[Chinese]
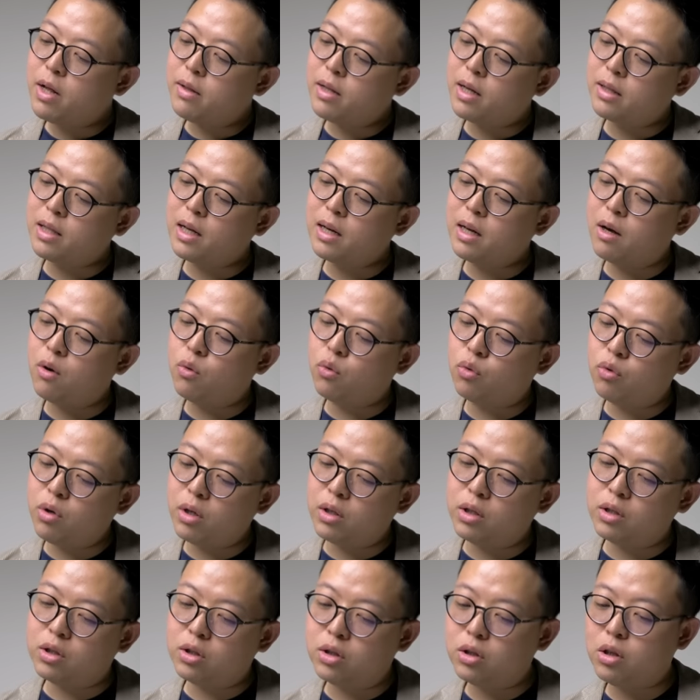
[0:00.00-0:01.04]
那当然，无论
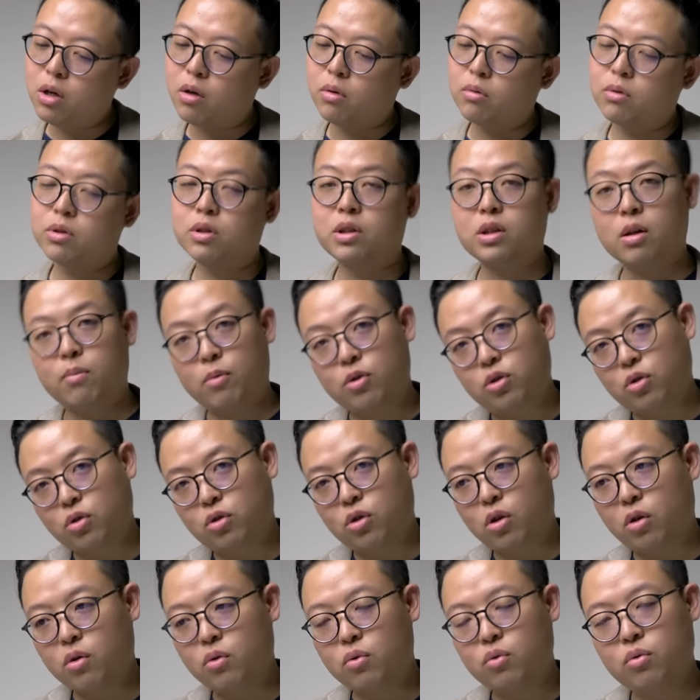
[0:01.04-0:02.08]
你是用什么手
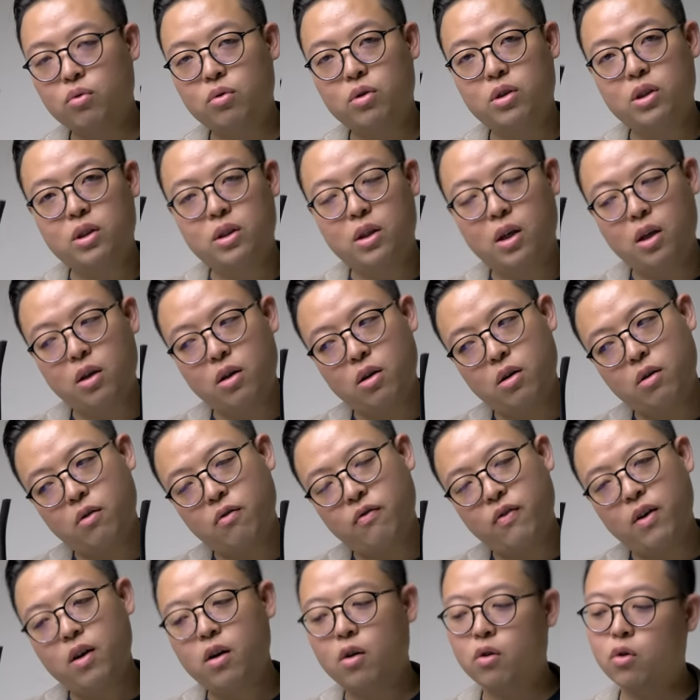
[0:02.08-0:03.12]
冲壶，今天用
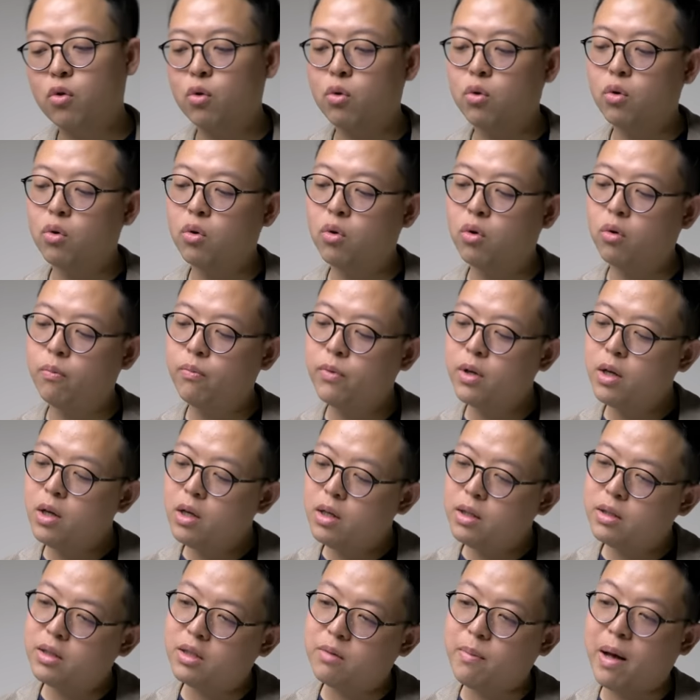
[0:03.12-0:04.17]
飞乐壶、
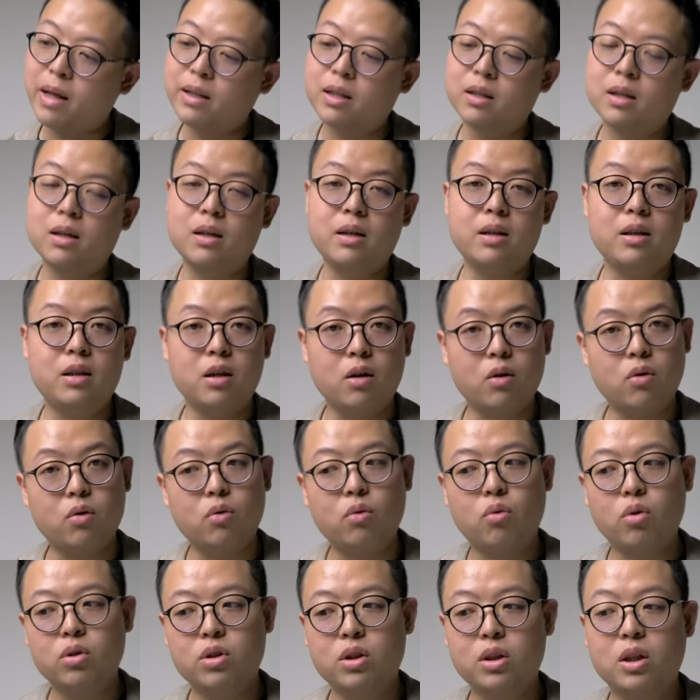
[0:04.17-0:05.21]
smartly 的壶，
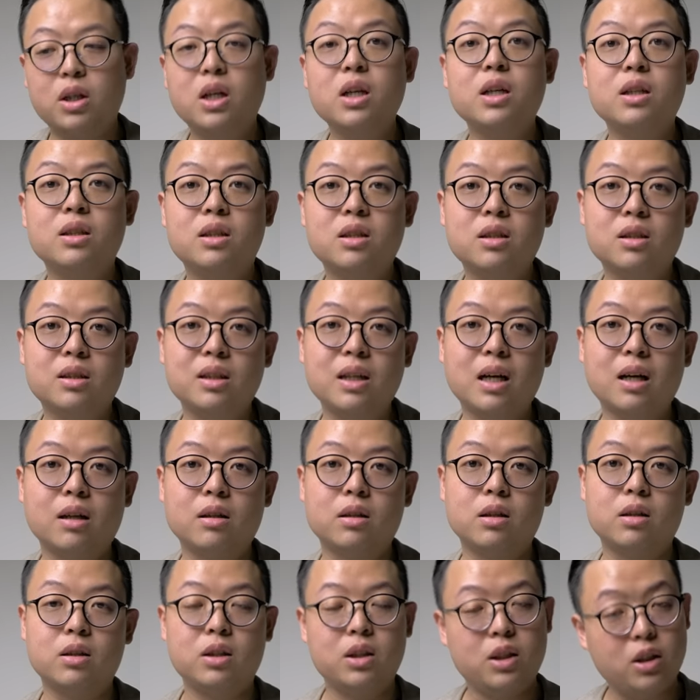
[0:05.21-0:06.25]
或是各式各样
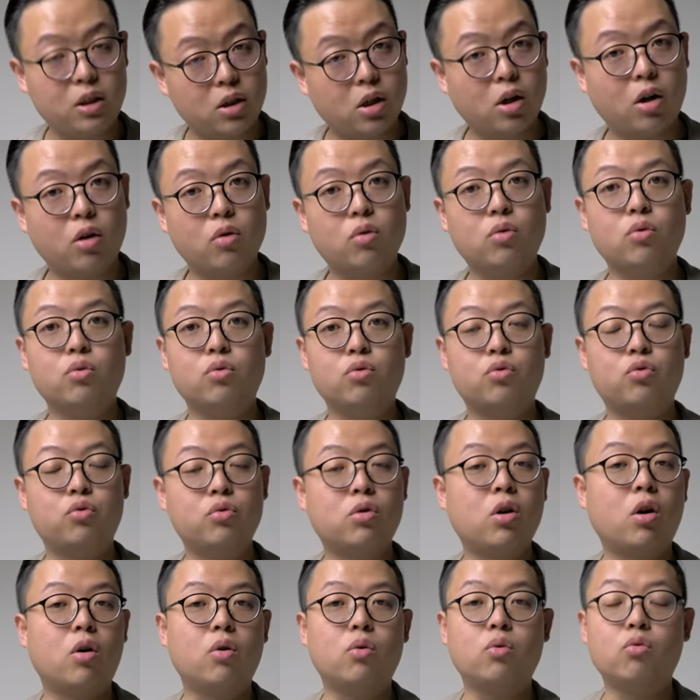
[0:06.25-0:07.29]
的细口壶、粗
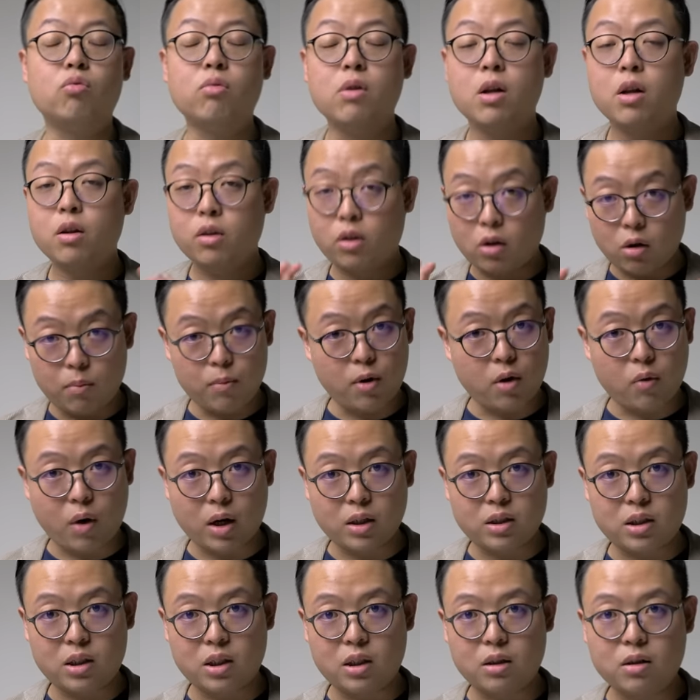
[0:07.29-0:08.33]
口壶都没有
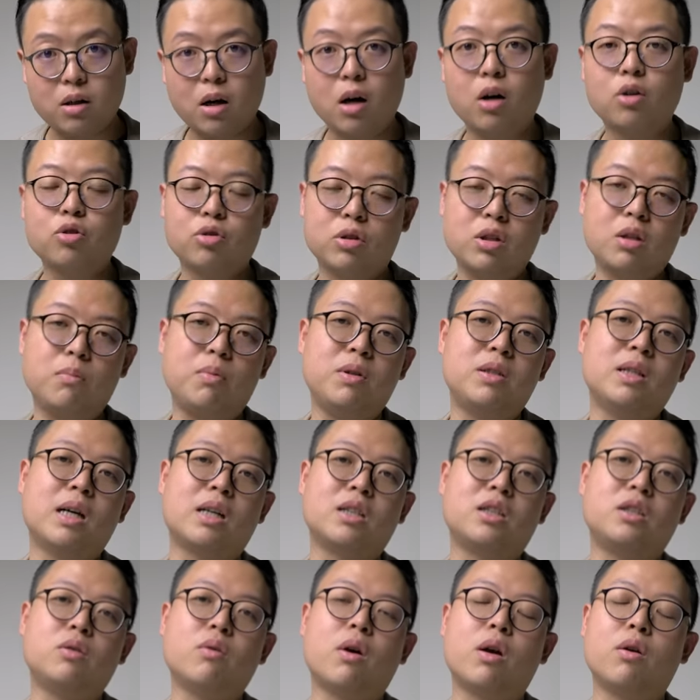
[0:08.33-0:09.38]
关系，好，就是你平常
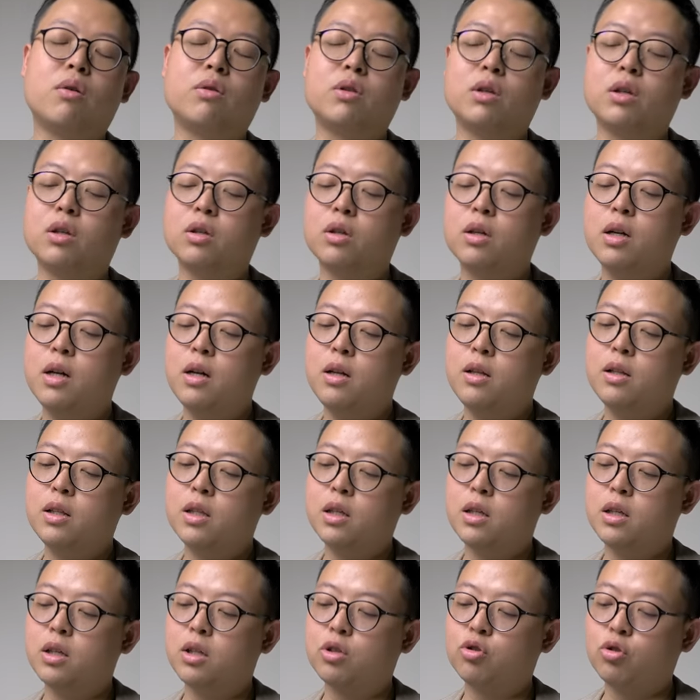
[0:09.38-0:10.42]
喜欢用的
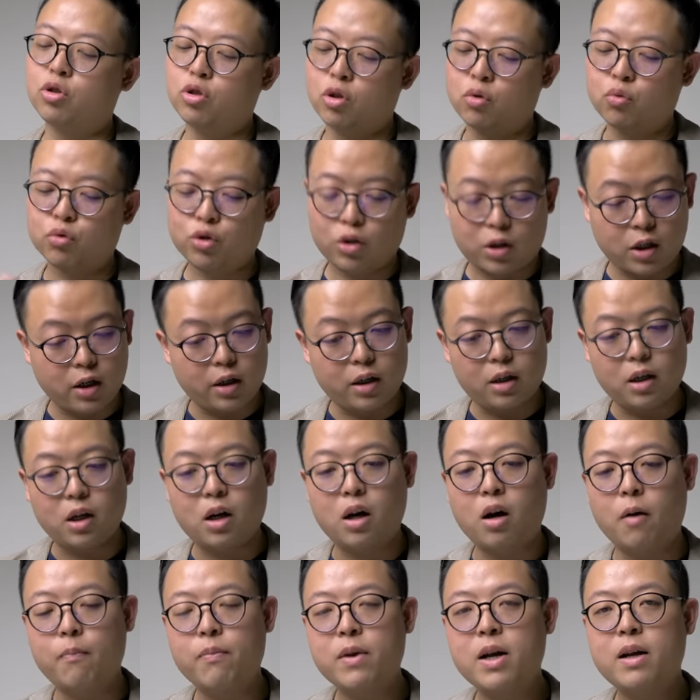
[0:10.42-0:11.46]
的手中壶就可以了
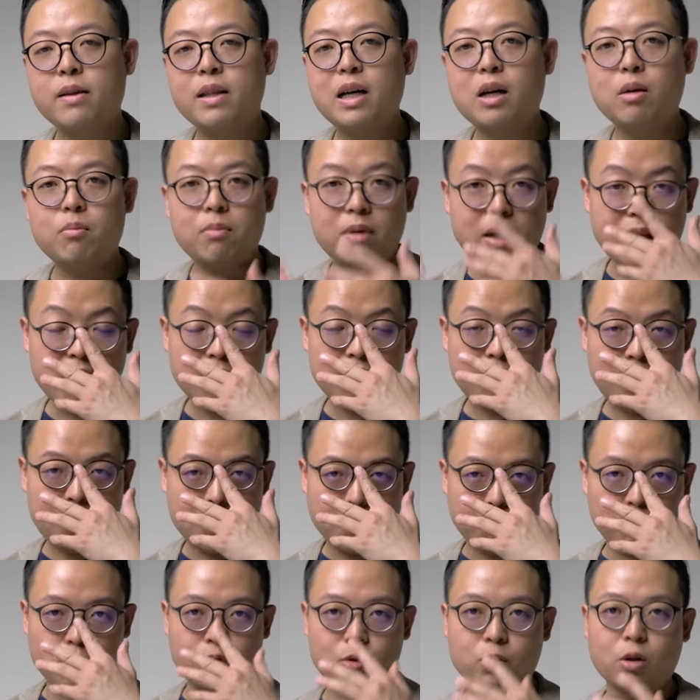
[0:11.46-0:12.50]
哈。那我们练习
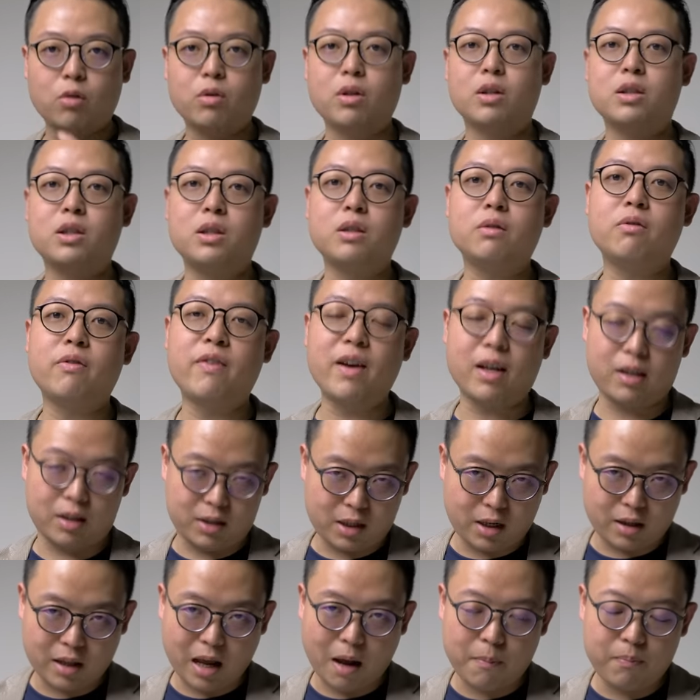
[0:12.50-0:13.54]
的步骤呢，其实非常的
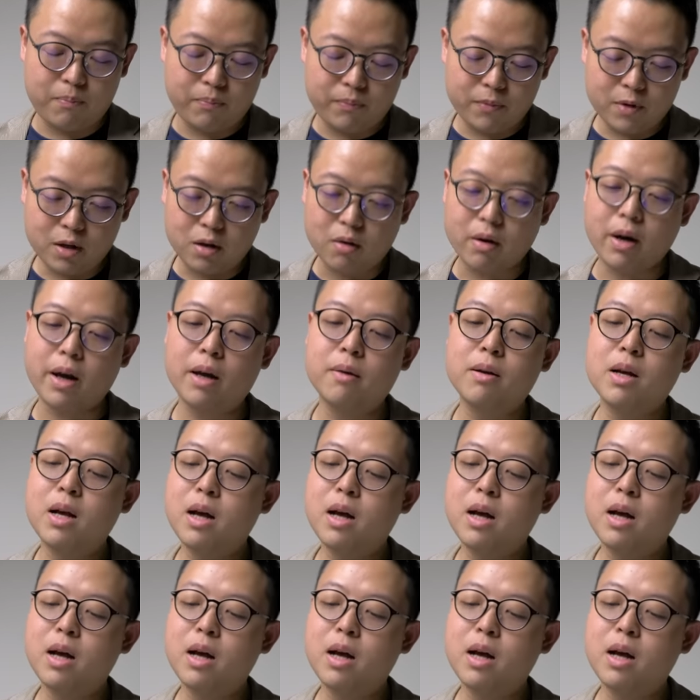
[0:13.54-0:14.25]
简单，OK。